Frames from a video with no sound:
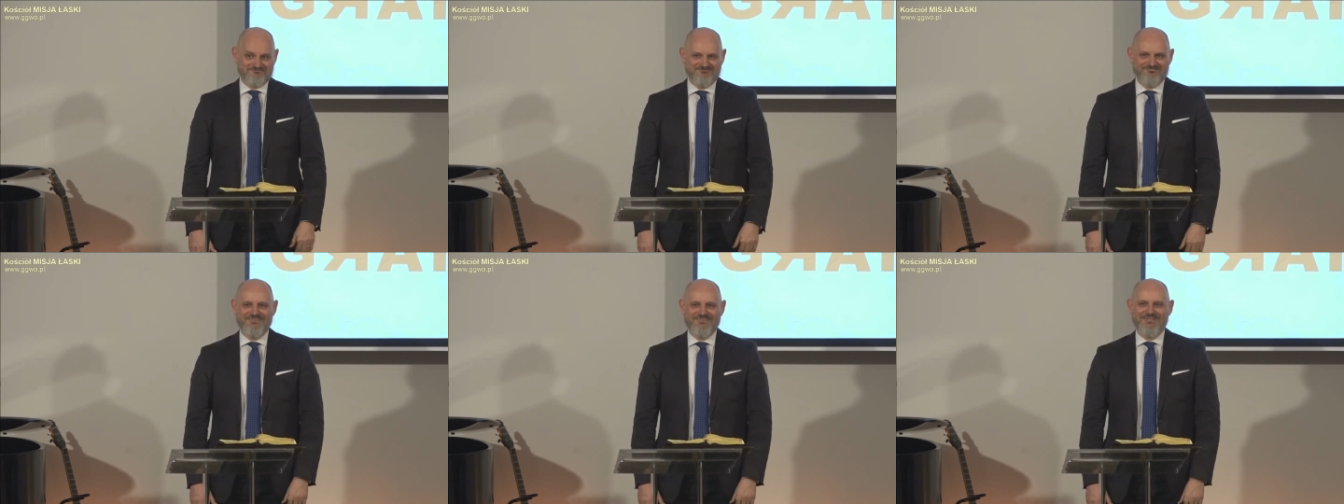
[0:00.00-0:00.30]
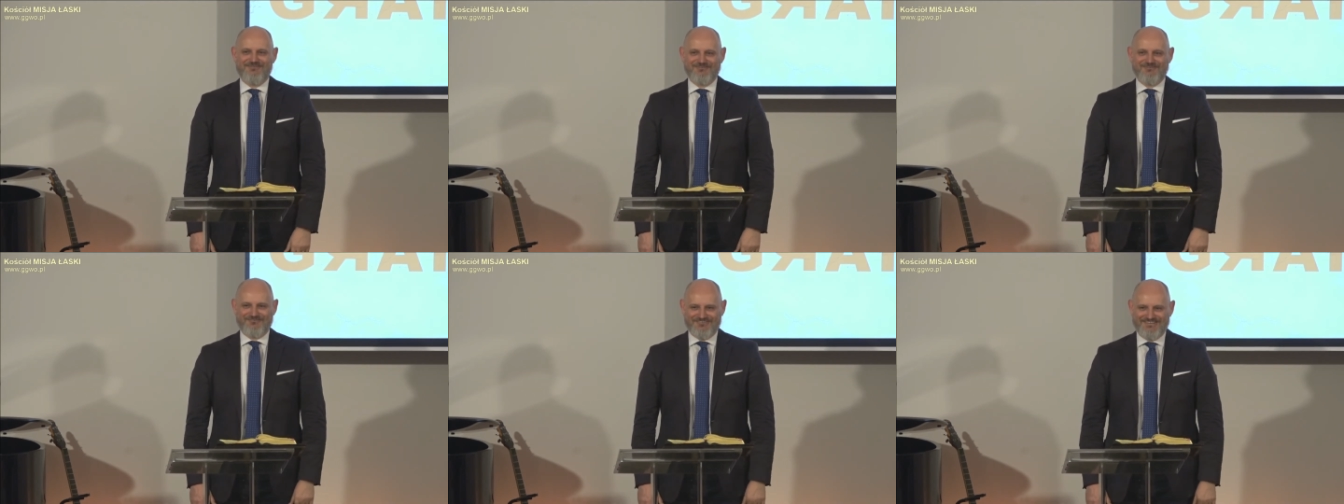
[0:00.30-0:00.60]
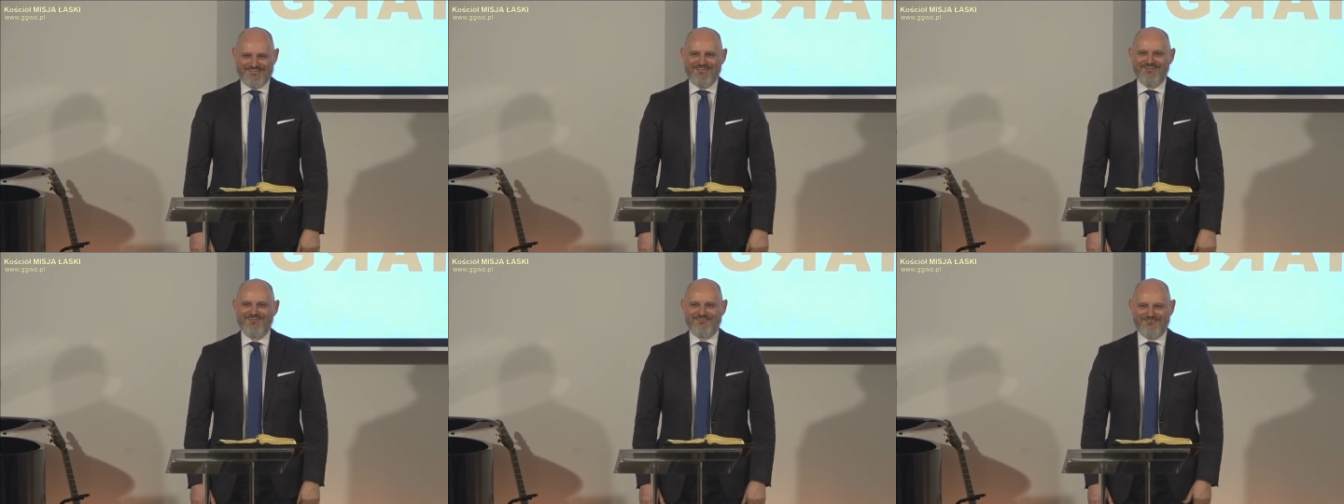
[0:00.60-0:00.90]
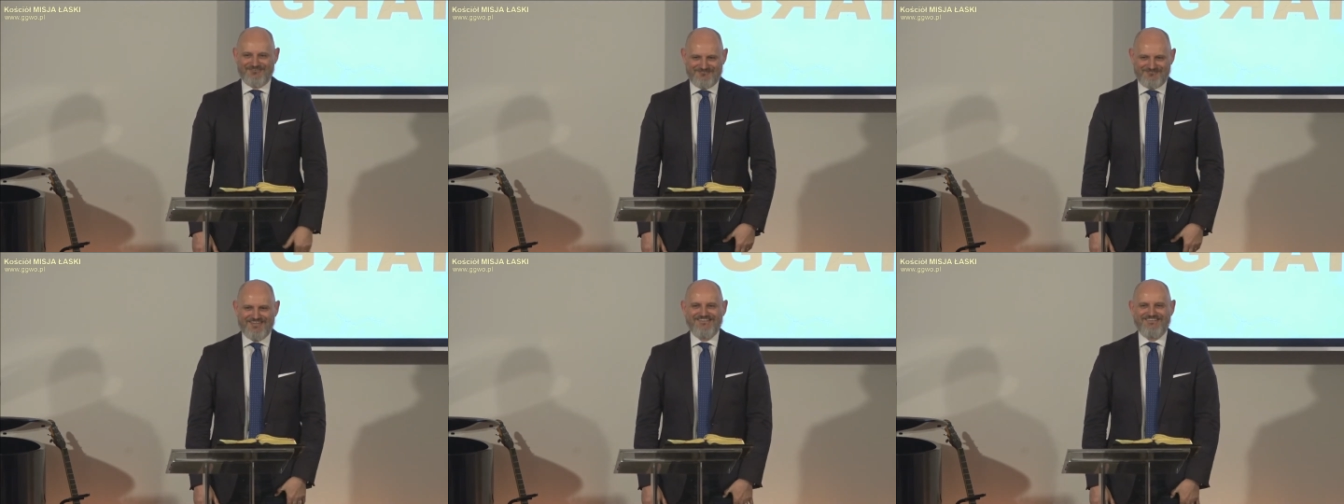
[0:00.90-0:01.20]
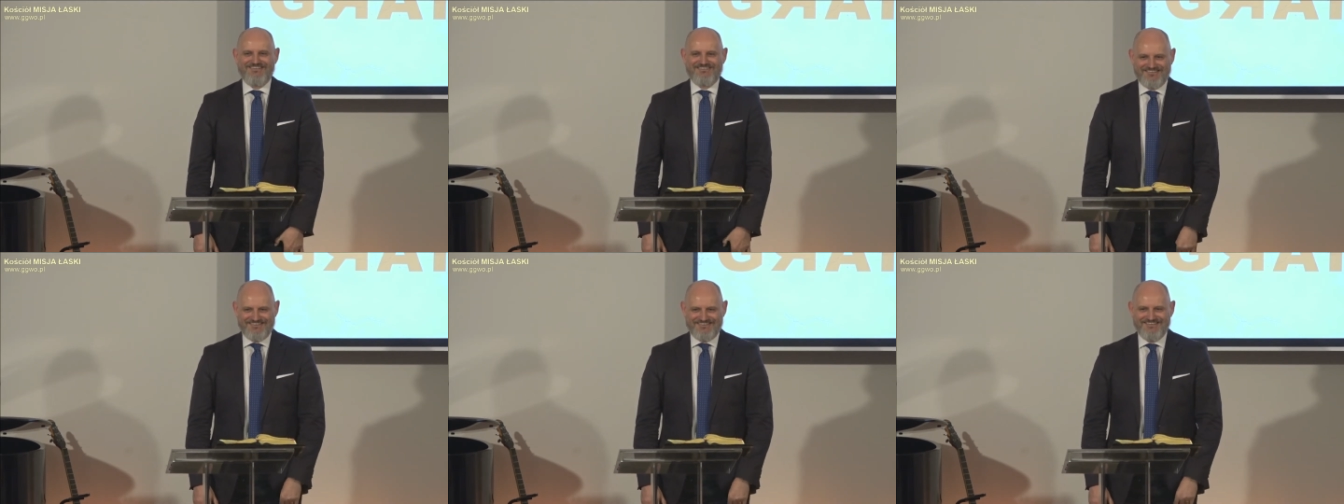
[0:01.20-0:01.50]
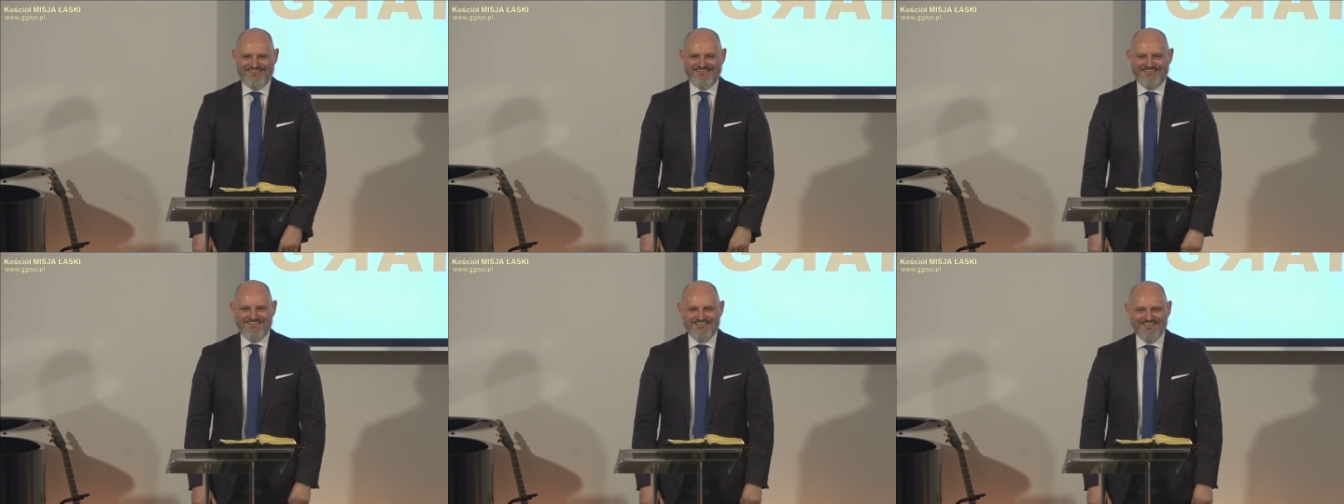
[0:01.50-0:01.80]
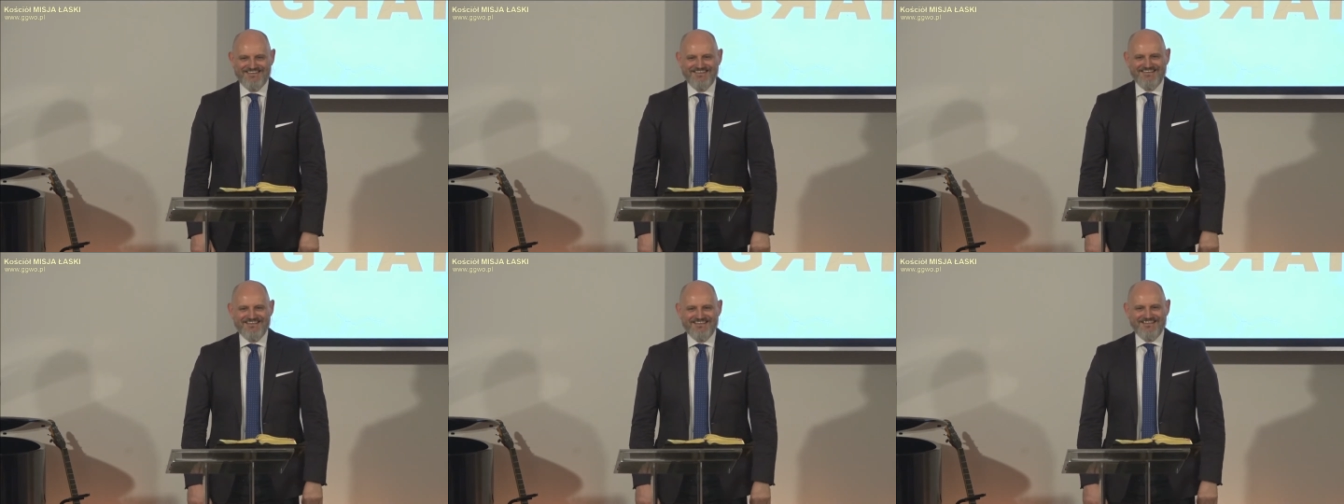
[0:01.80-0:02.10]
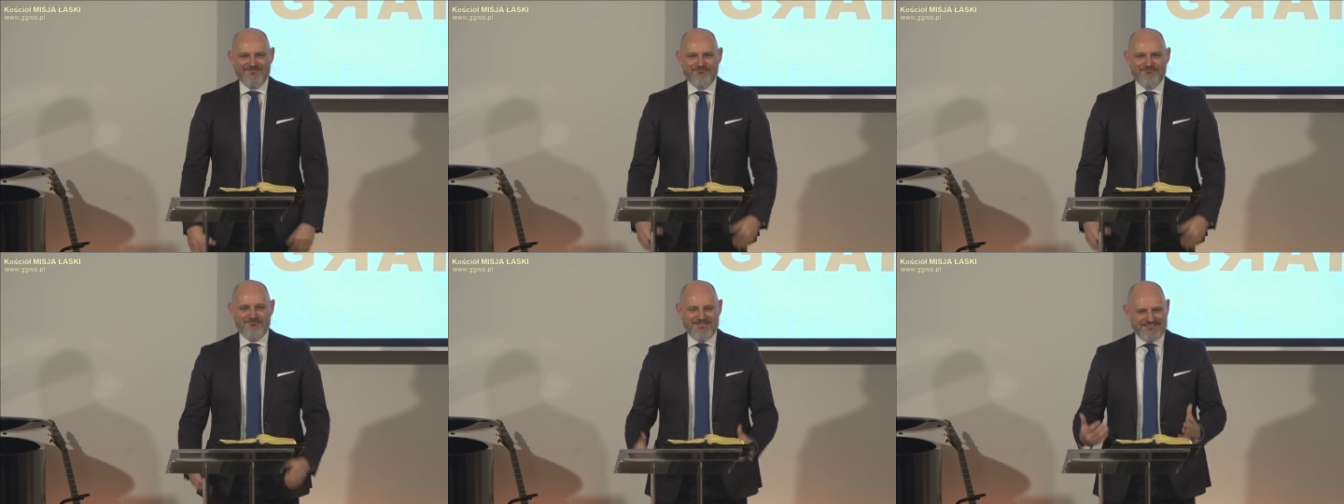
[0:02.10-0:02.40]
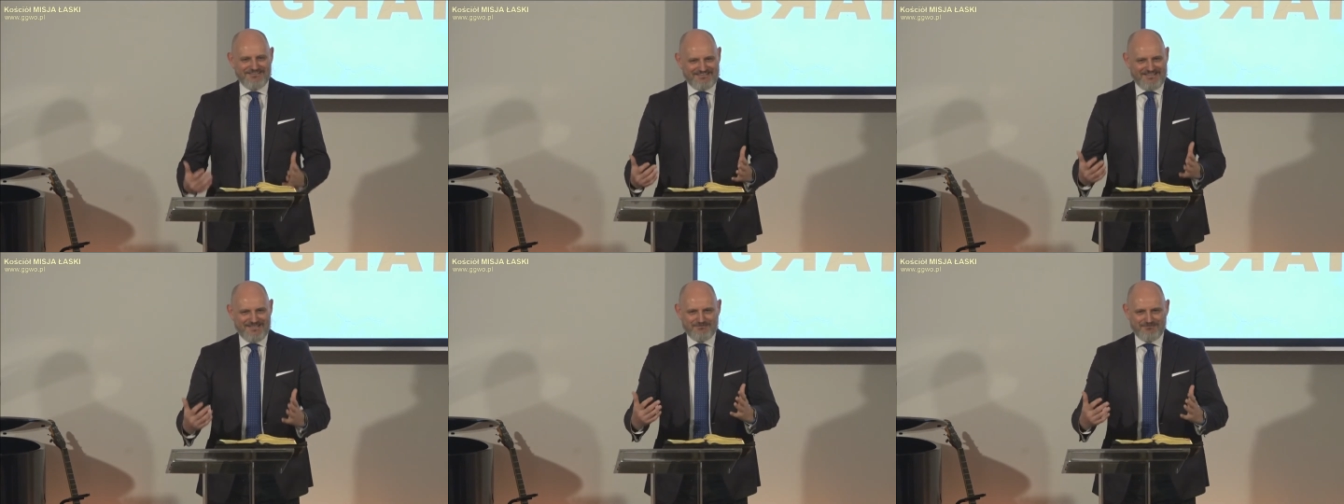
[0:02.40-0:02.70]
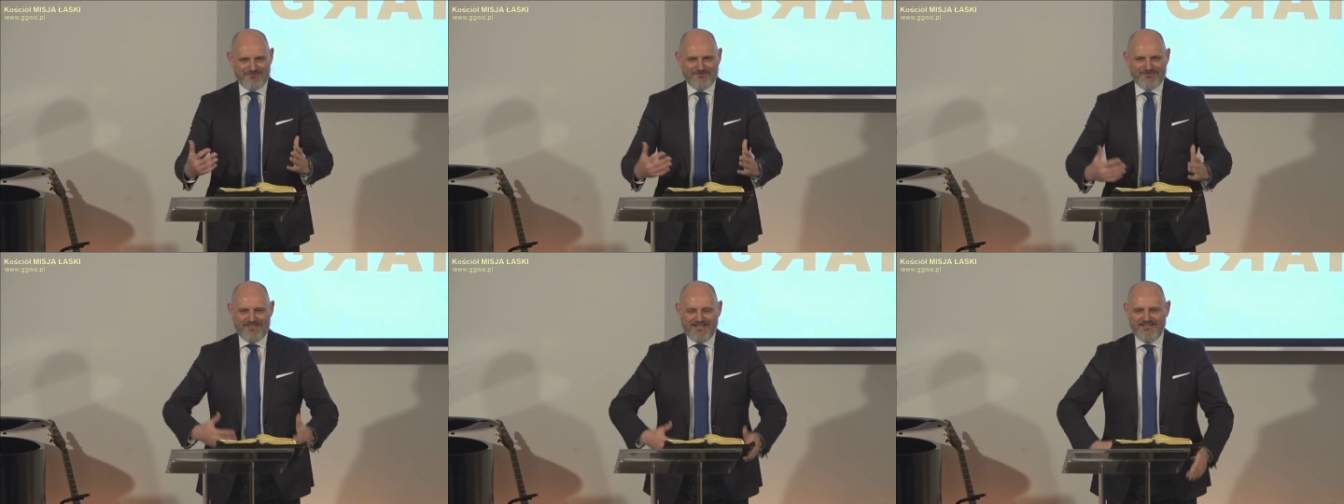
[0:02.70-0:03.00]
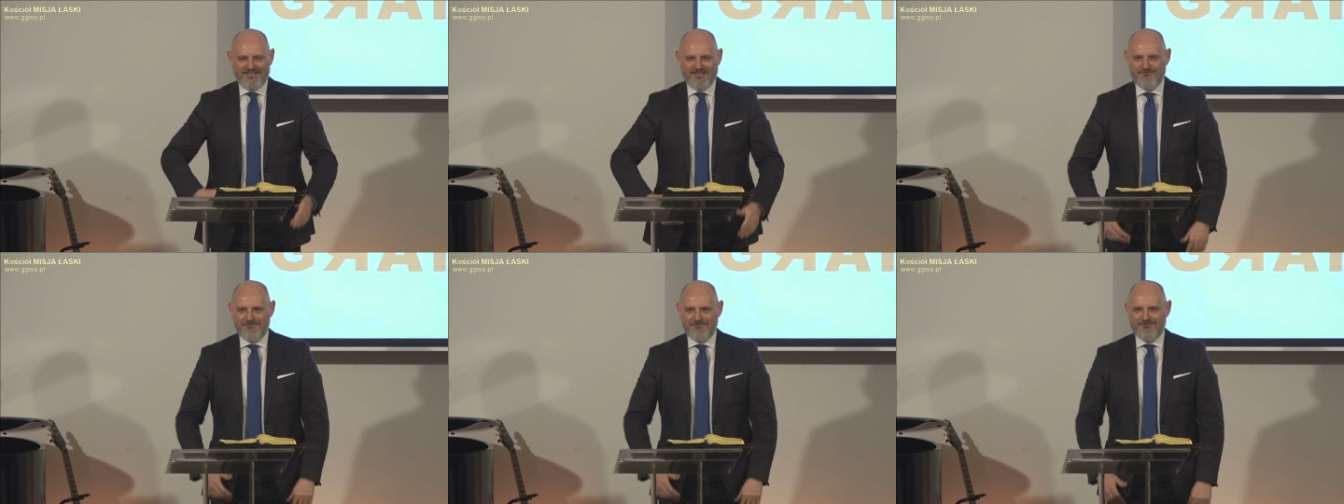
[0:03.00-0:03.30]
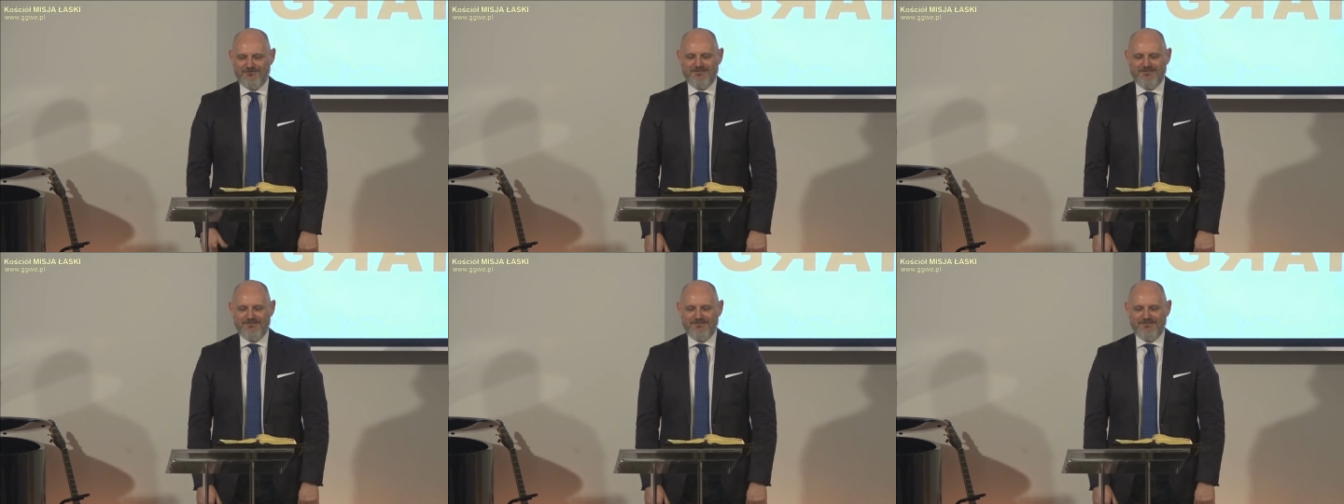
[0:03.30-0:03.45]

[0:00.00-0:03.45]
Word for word: Niektórzy tego doświadczyli. Bliskie spotkania były.